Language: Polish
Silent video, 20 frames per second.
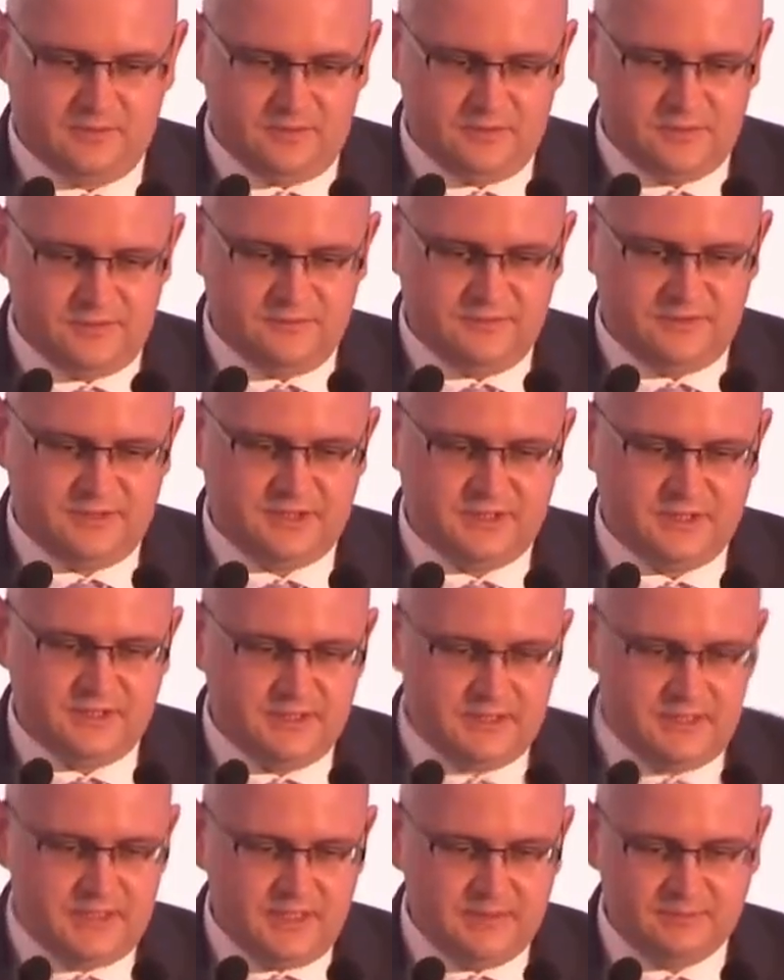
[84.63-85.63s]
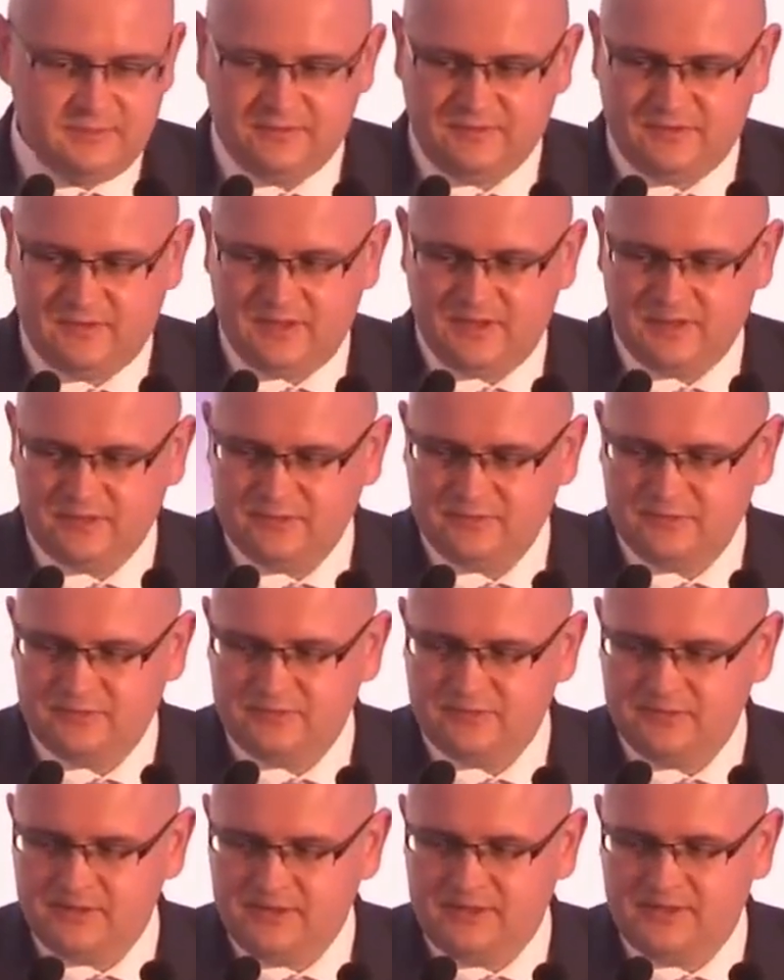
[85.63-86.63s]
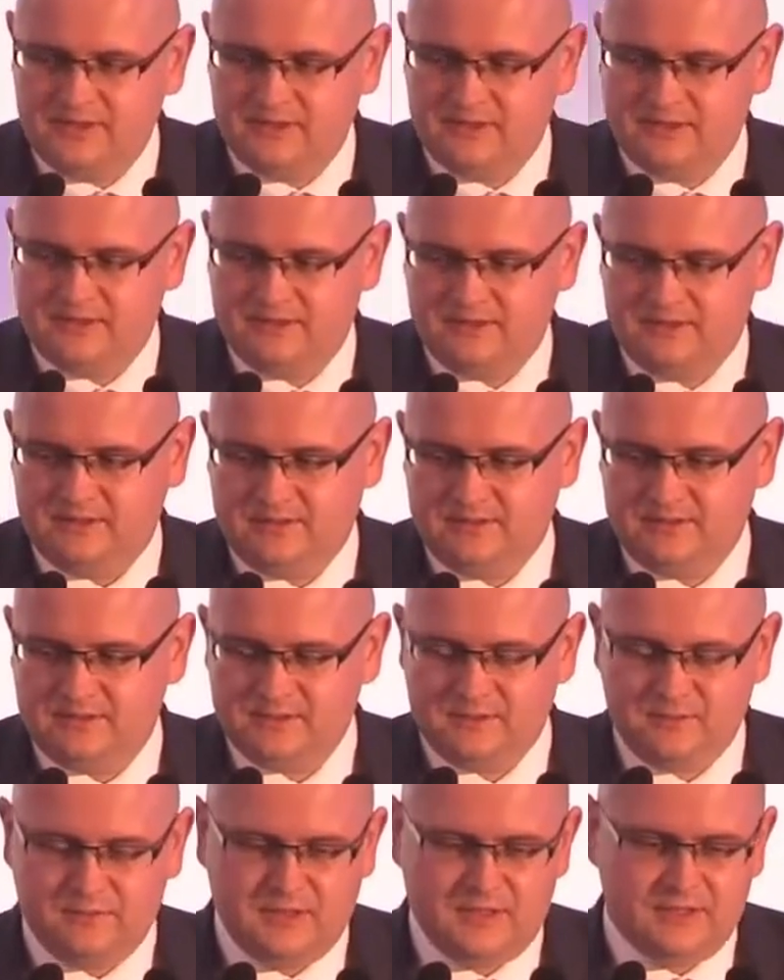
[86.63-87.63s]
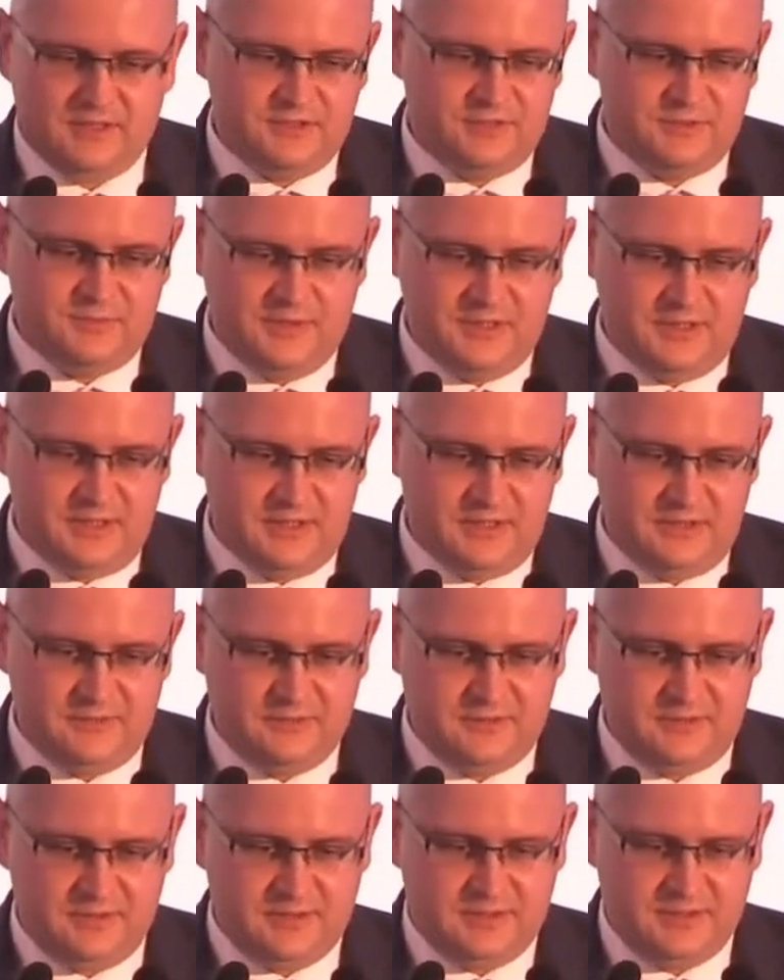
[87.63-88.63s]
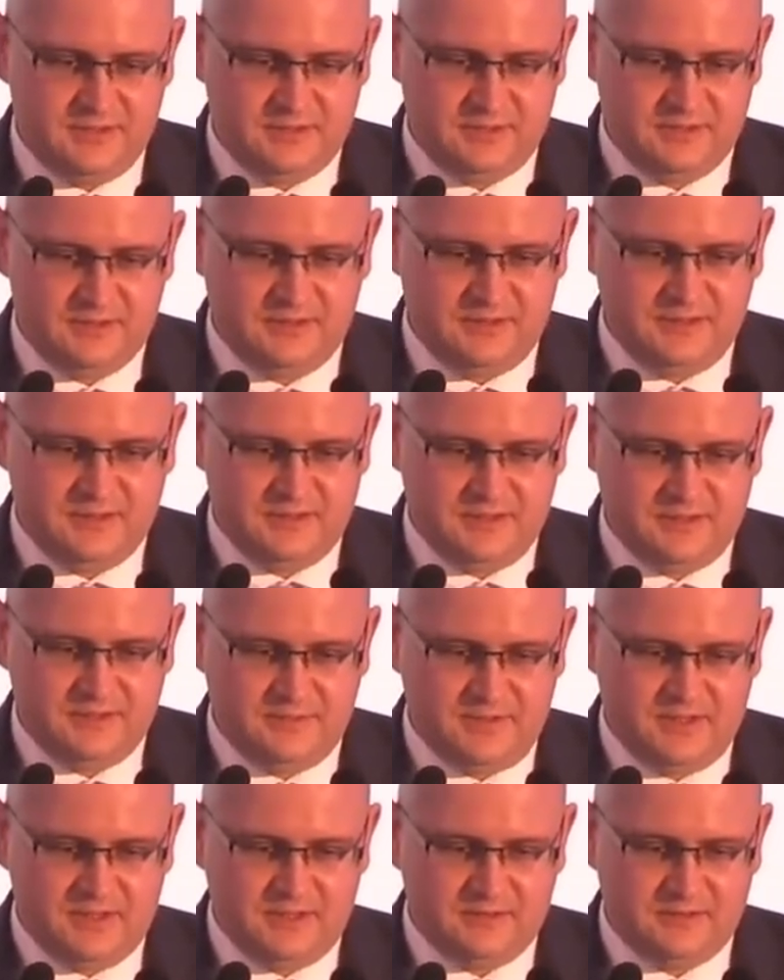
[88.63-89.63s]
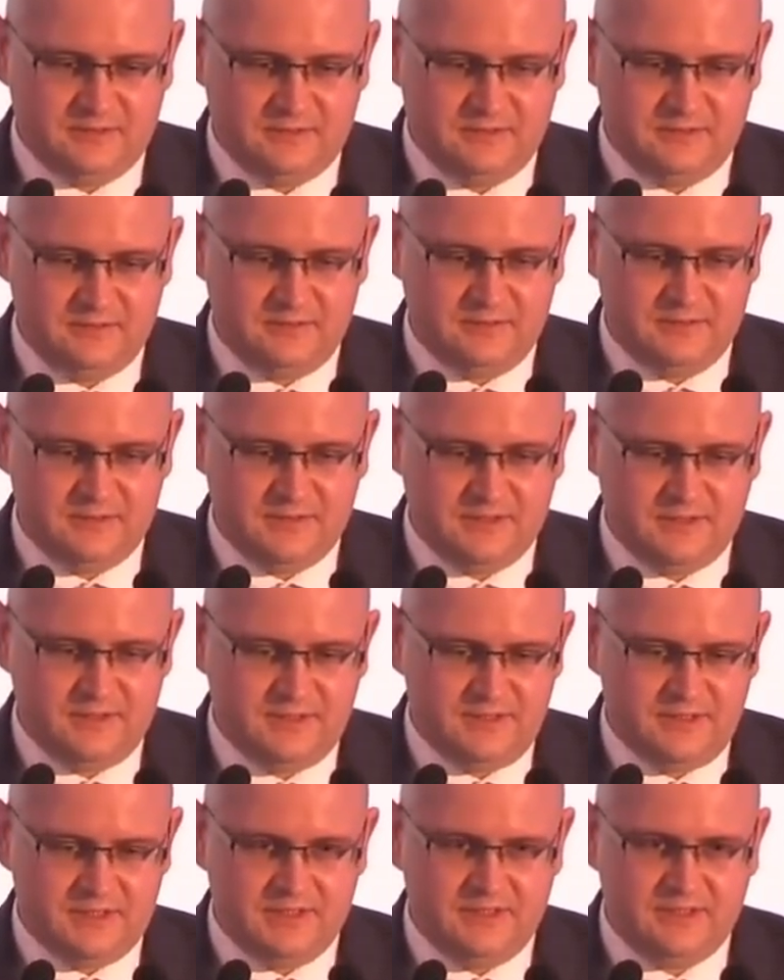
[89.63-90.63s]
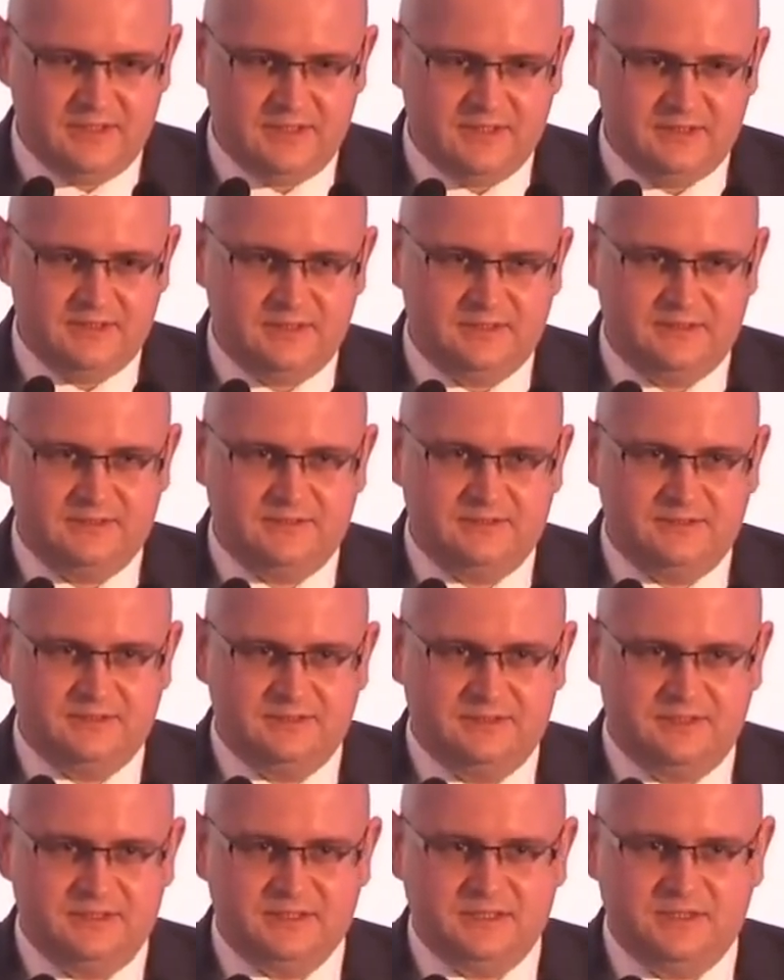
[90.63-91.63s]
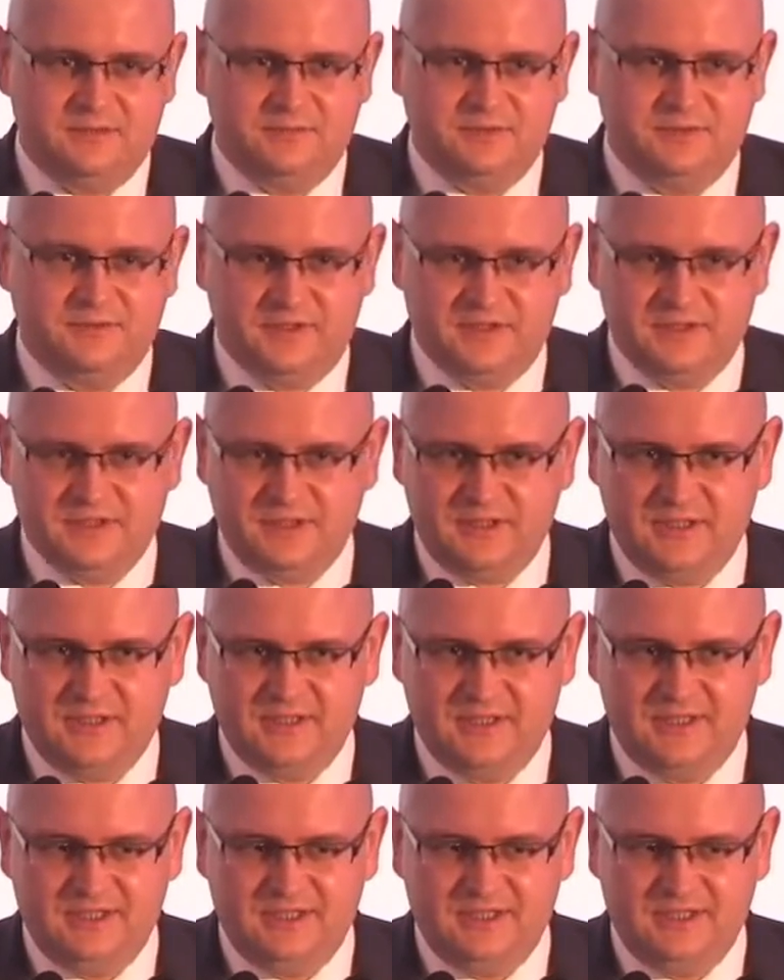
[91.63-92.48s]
oczywiście liderami w kraju e, są nadal szpitale, tutaj się nic nie zmienia, to, to jest też taki trend na całym świecie